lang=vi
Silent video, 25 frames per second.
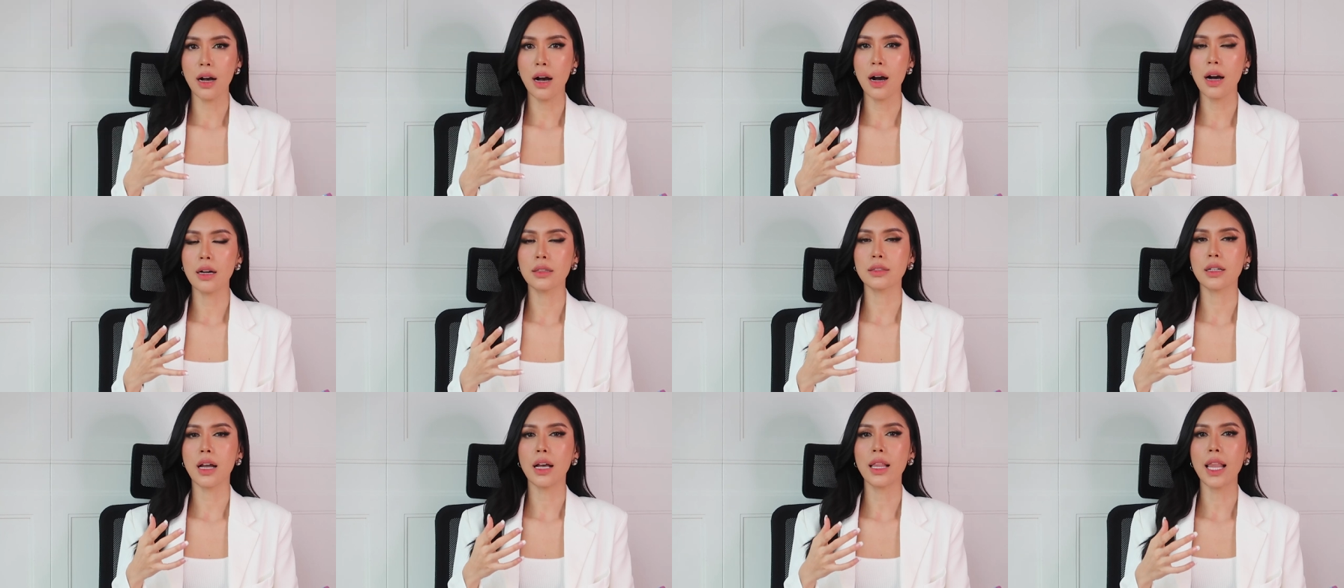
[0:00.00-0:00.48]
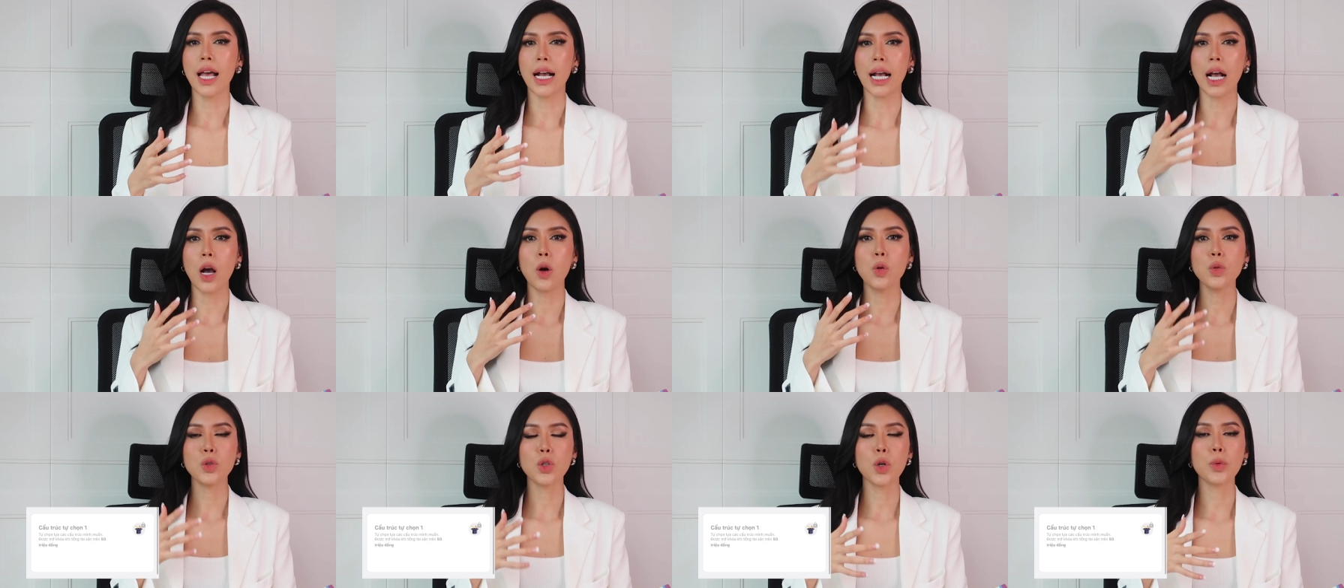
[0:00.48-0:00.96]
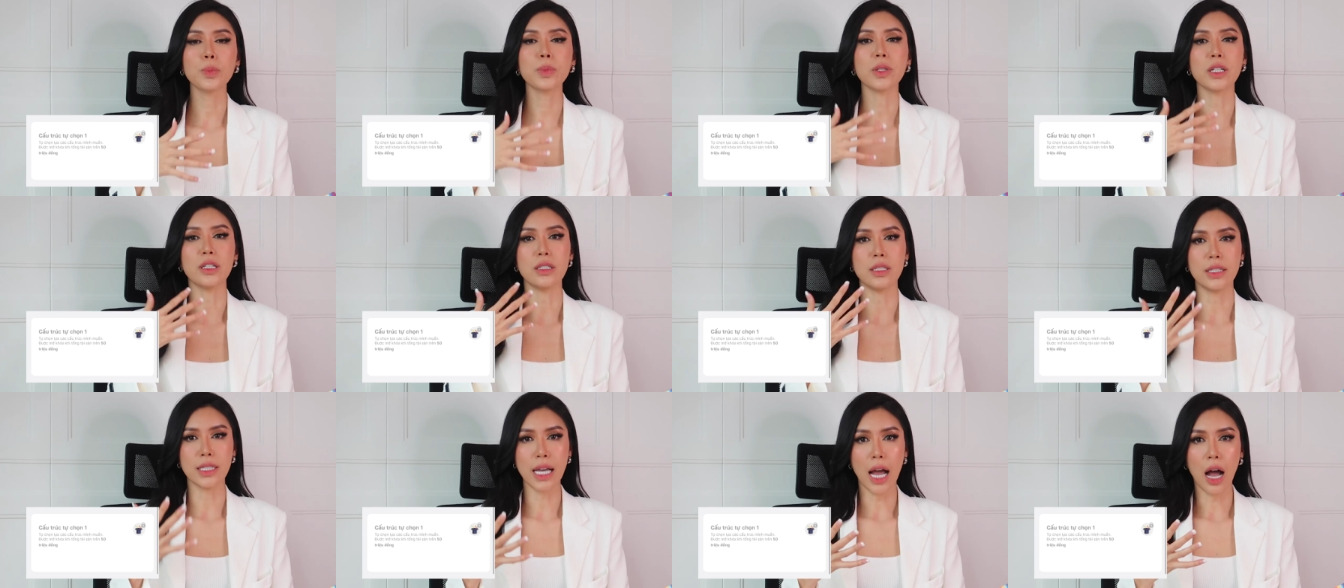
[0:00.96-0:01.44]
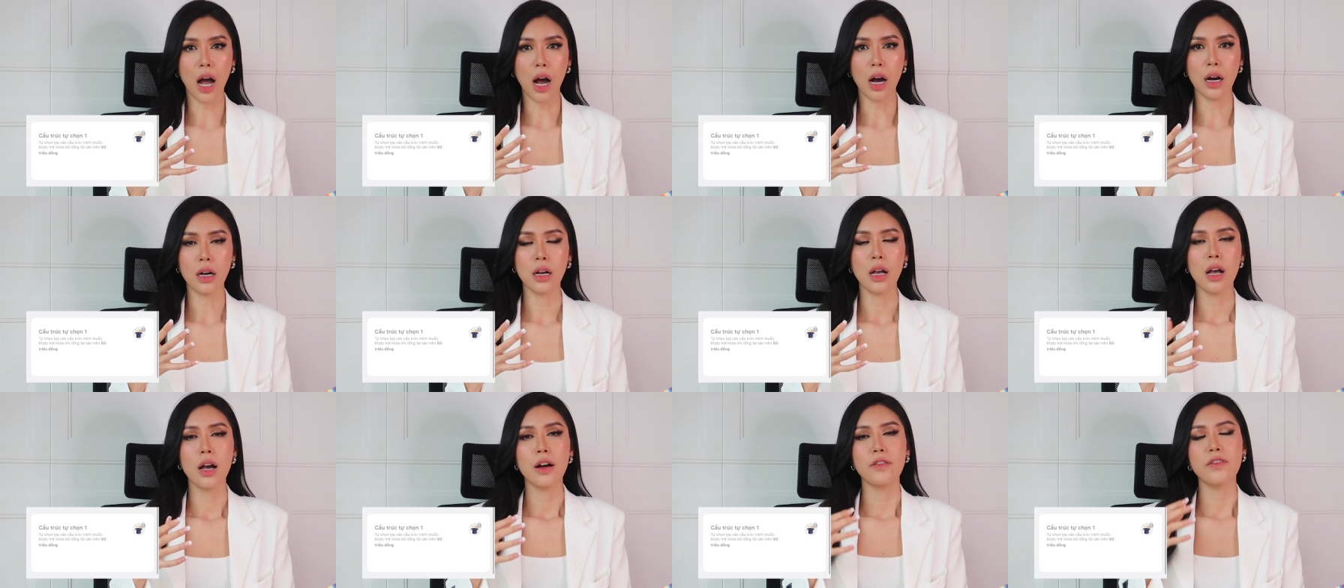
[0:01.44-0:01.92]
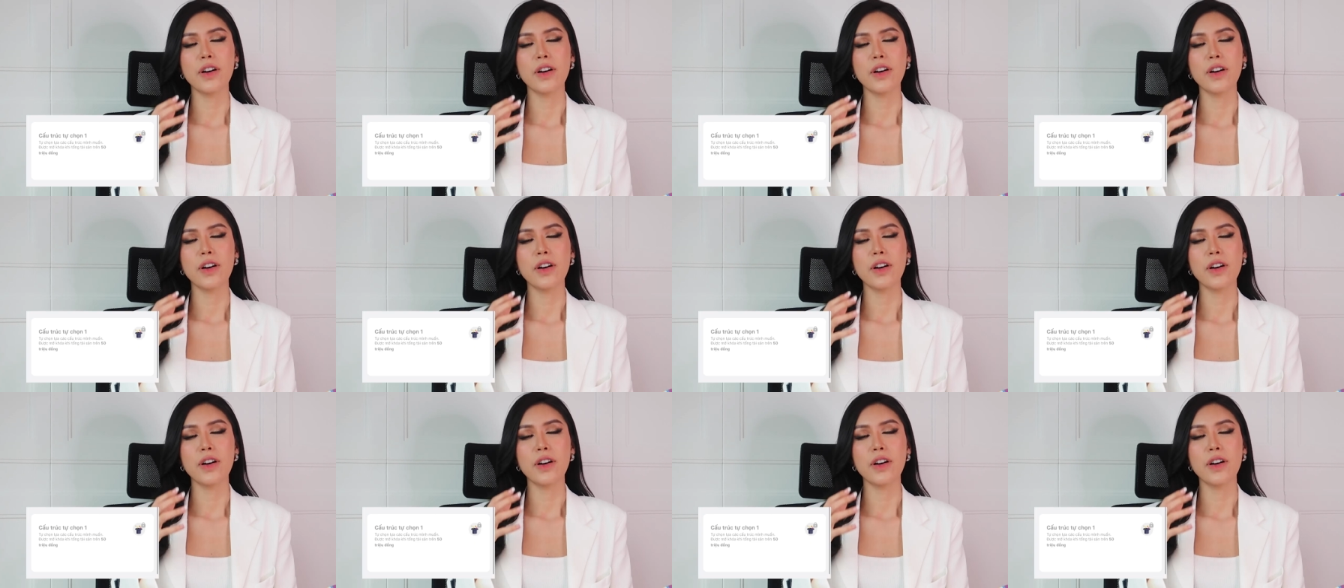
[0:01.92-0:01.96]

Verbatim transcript: hơn đó là cấu trúc tự chọn.